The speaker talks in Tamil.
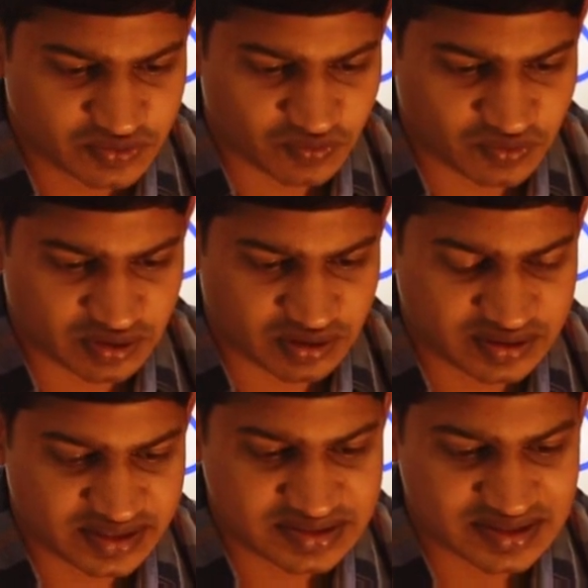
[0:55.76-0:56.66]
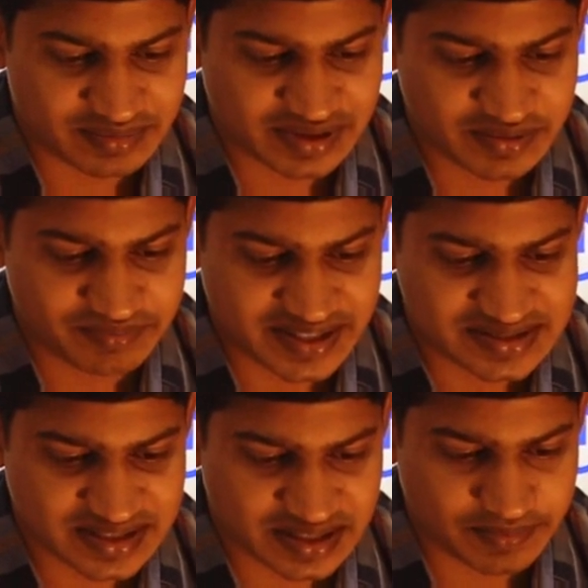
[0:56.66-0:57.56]
ஸோ தட் இஸ் நமக்கு
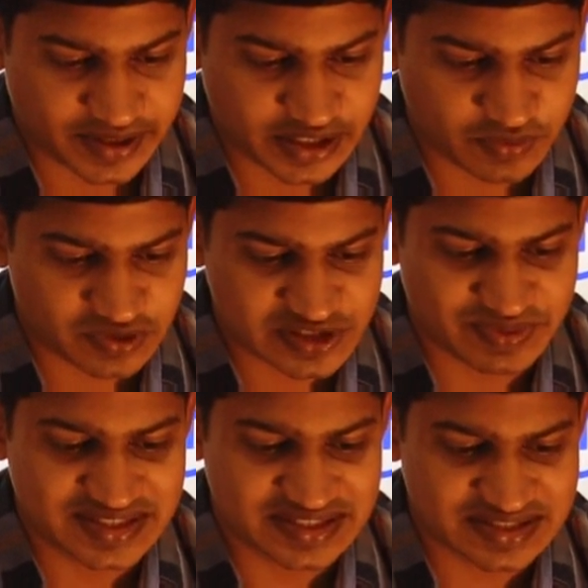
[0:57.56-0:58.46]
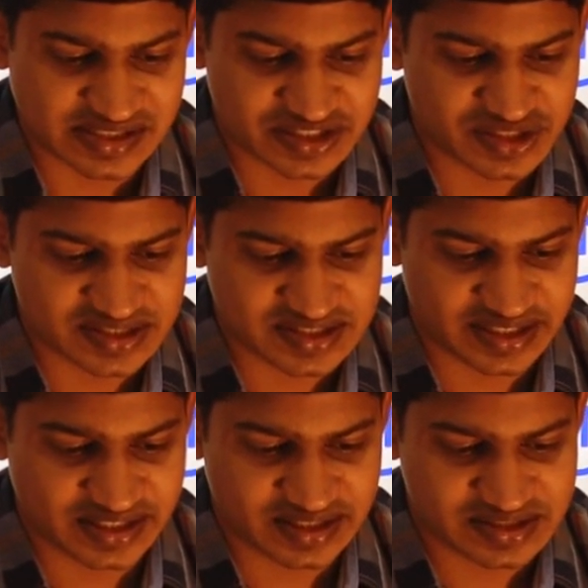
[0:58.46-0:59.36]
பேசிக்காக படிக்கும்போது ஸ்பீசிஸ்
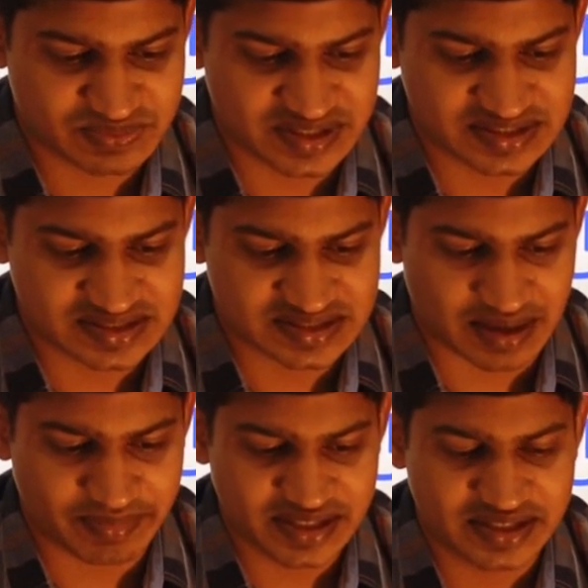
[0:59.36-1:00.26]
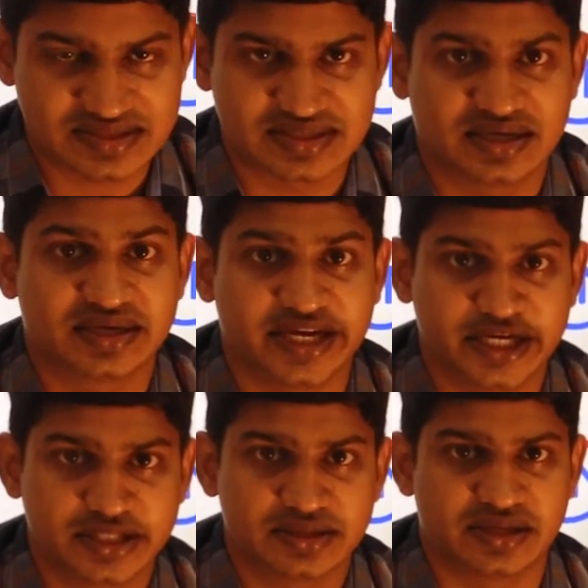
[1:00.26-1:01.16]
ரிச்னஸ்னா என்ன ஸ்பீசிஸ் அமெண்டஸ்னா
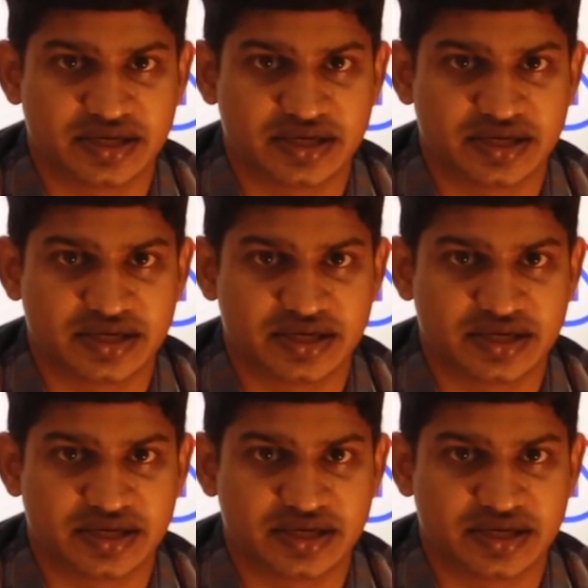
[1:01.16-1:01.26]
என்னன்னு